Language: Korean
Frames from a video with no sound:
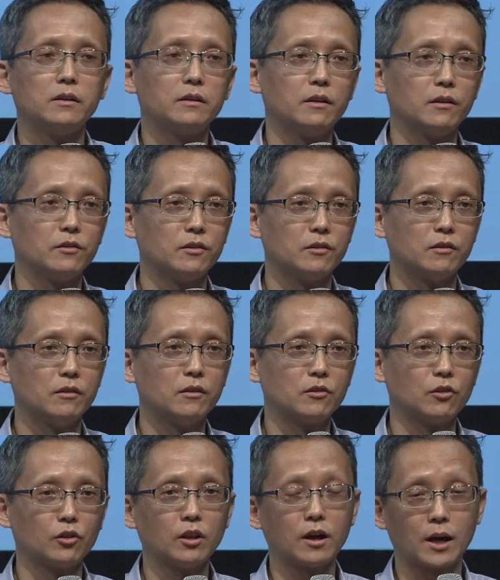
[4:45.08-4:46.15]
그래서
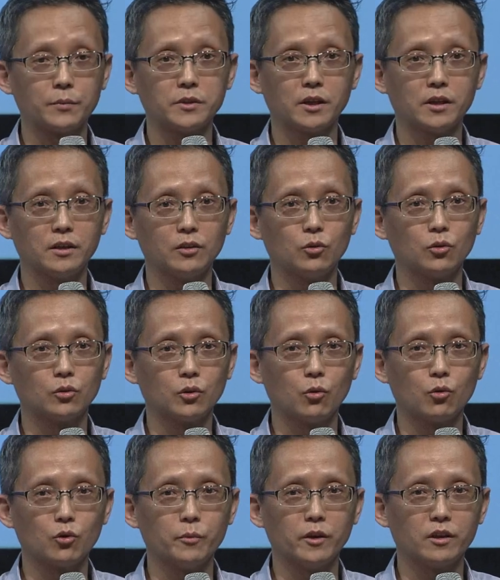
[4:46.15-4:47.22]
그러다 갑자기 또
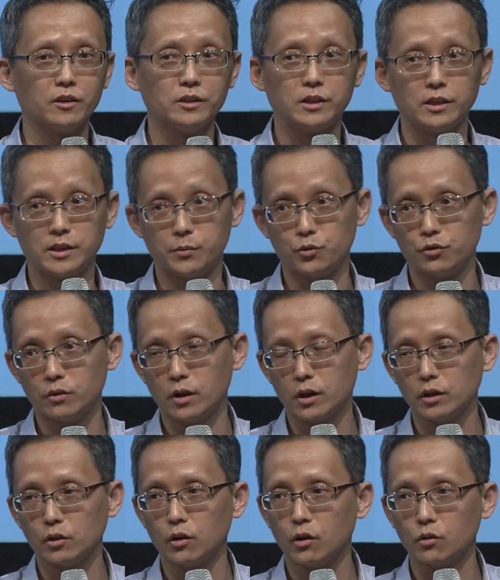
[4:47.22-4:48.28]
떠오르면 이제
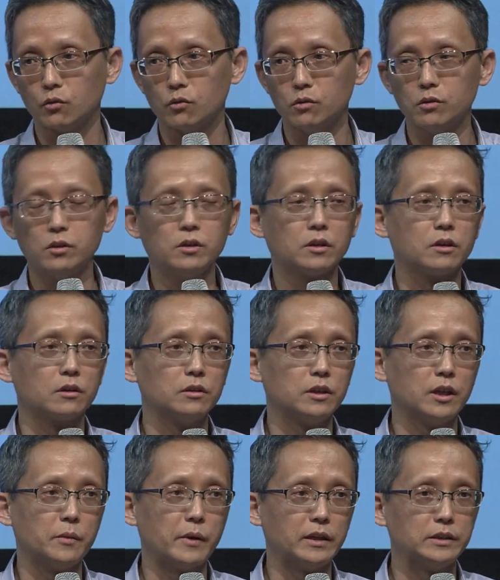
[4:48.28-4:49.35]
집중하기도 하고 그런
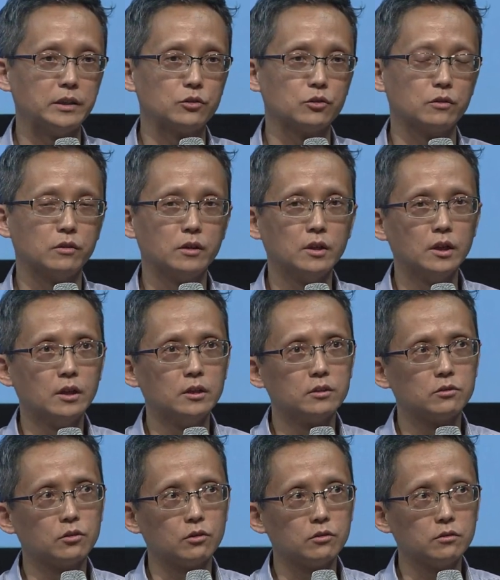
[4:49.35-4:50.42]
일이 많이 있죠.
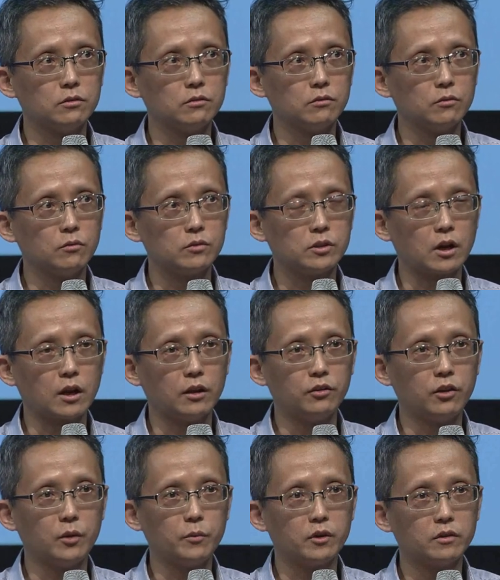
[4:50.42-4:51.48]
저는 잘 안
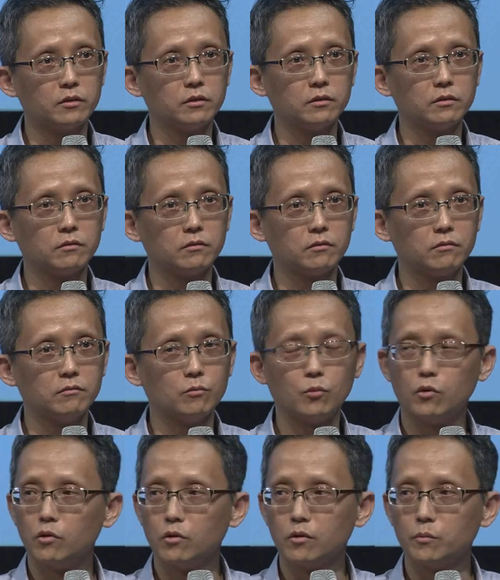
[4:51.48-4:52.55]
되면은
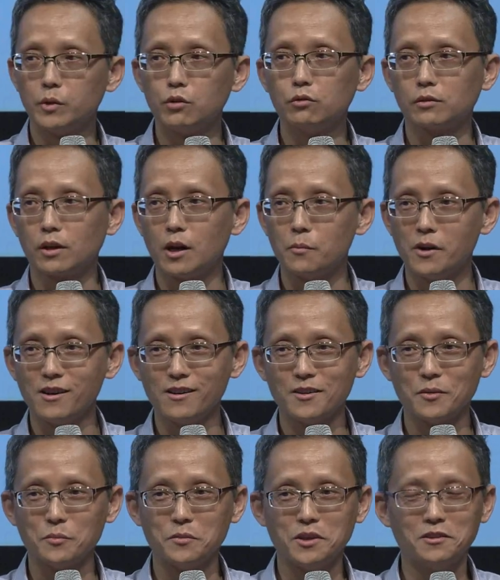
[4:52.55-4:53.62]
뭐 미국 드라마
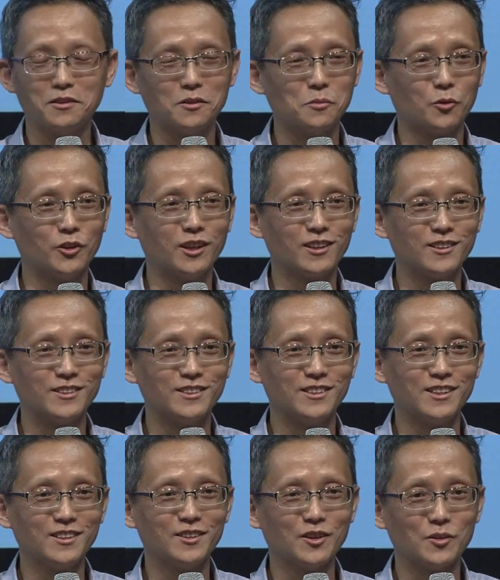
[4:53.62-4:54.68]
미드를
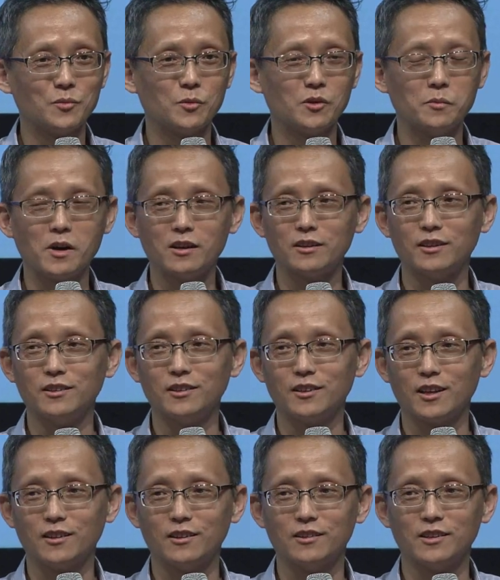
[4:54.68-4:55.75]
본다든지 뭐 음악을
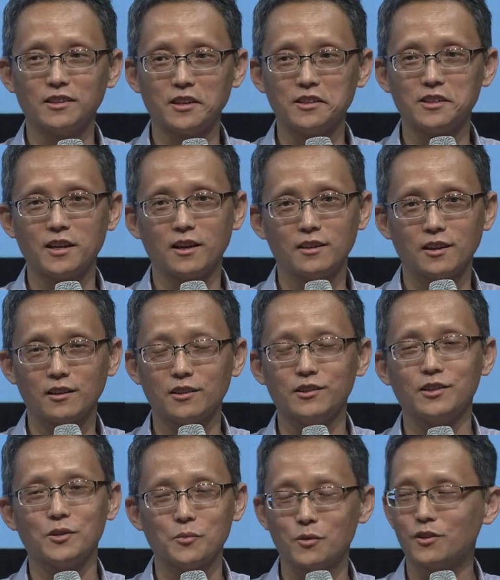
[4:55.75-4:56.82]
듣는다든지
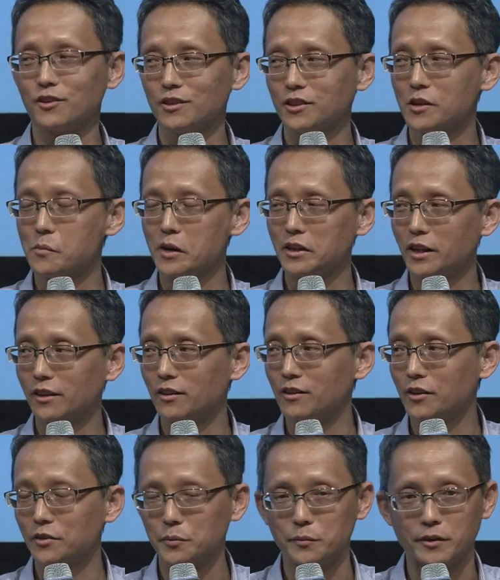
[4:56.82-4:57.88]
산책한다든지 그런 일을 많이 했던 것
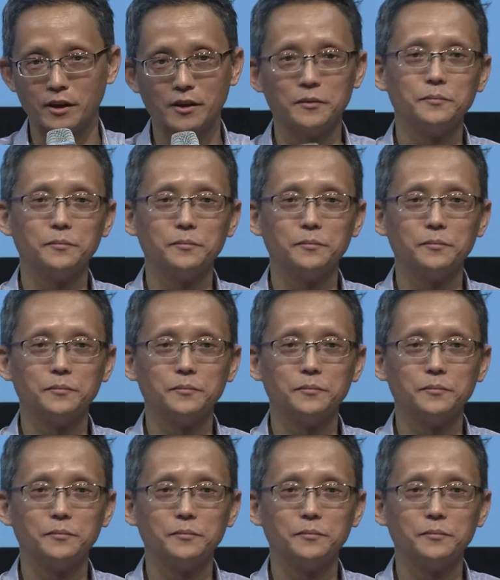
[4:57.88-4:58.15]
같습니다.